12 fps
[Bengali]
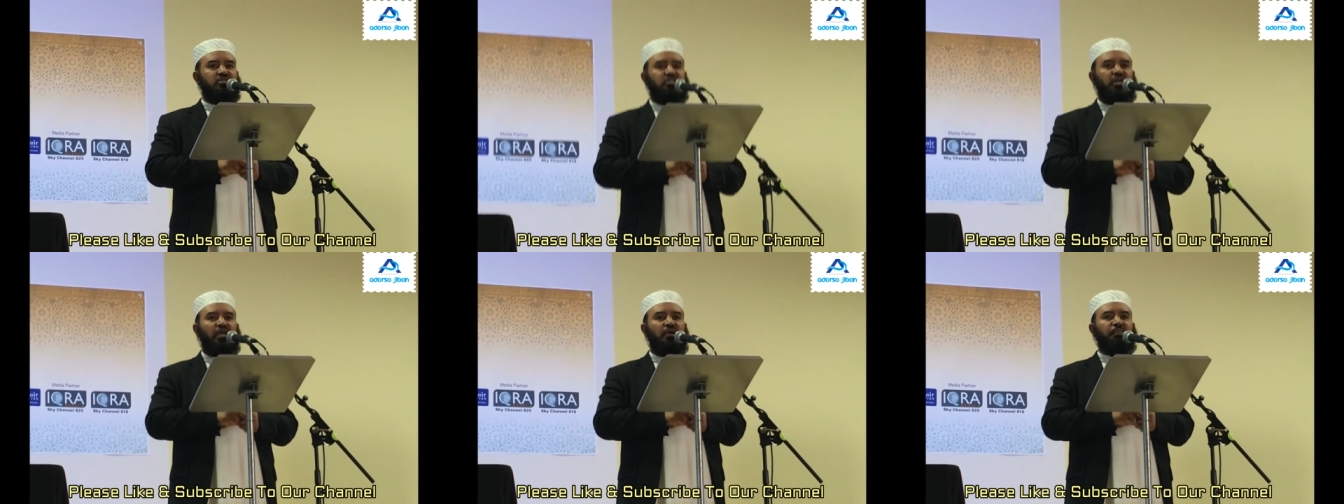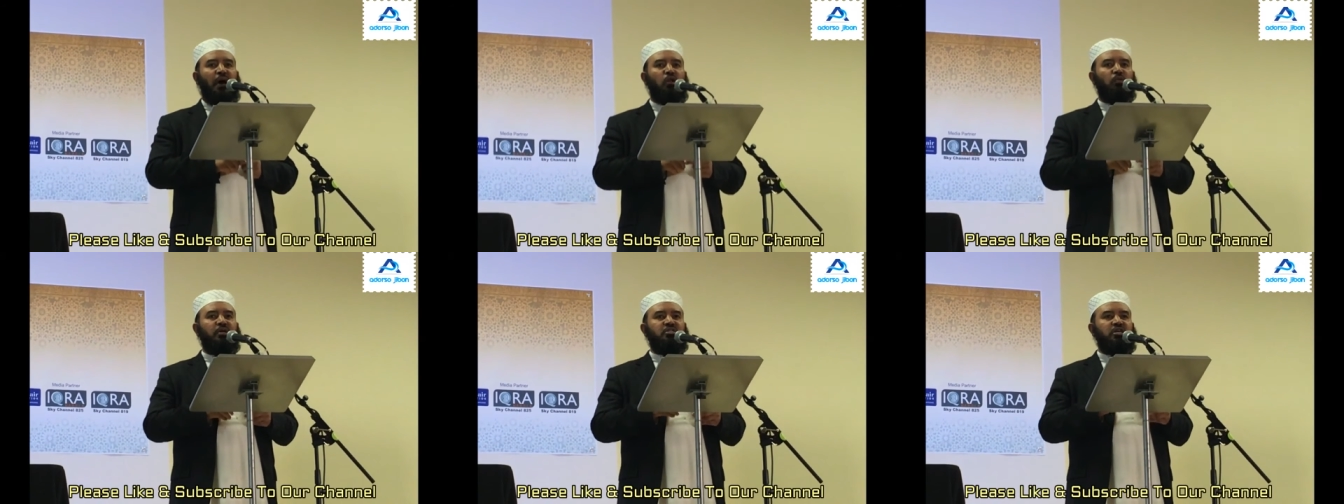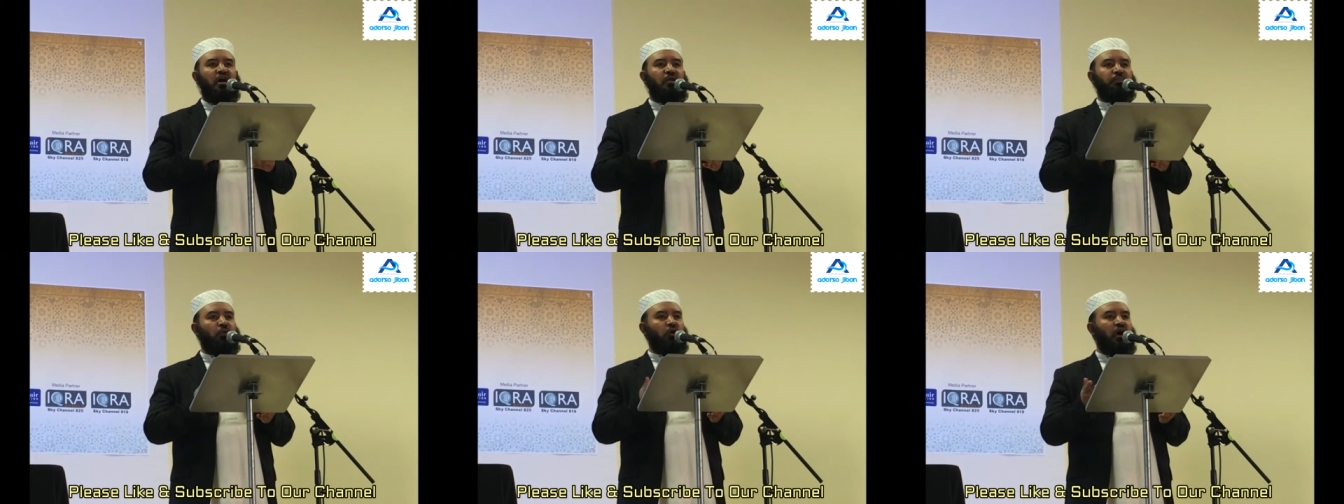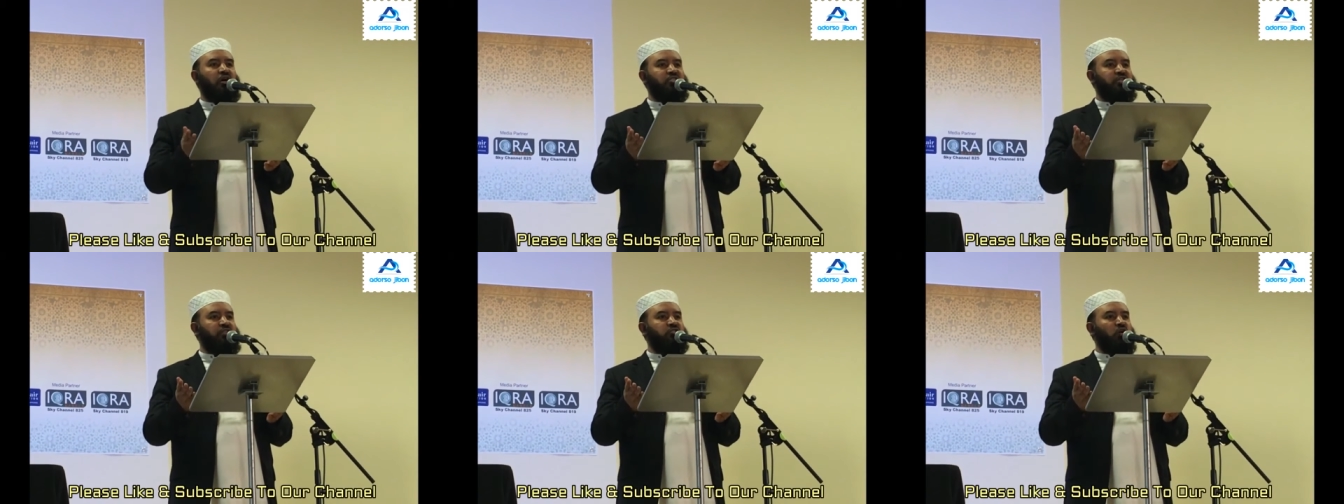সেই ভালোবাসার
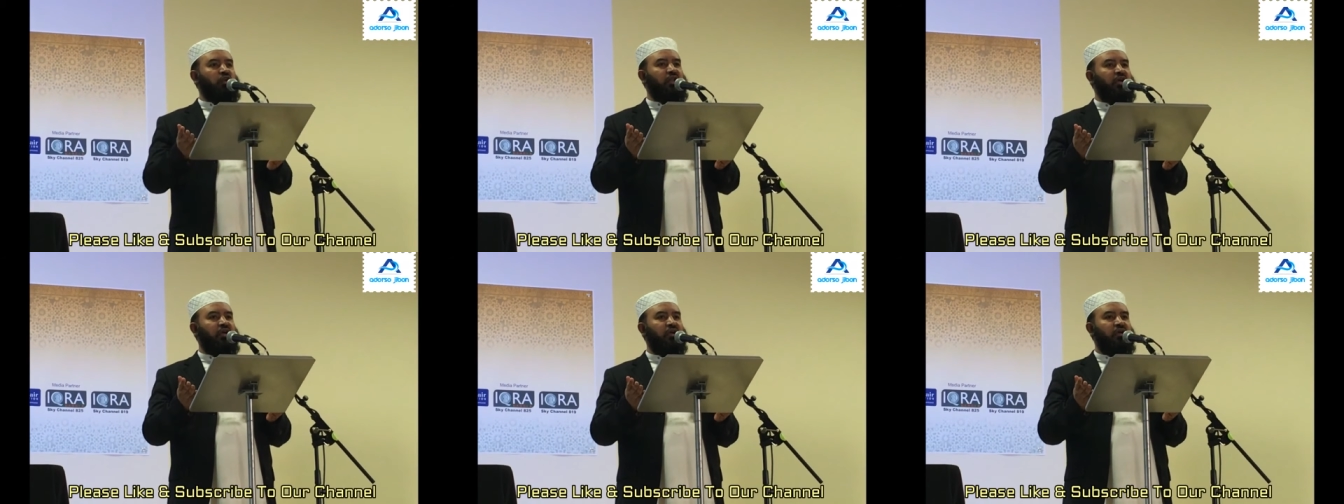প্রকাশের জন্যে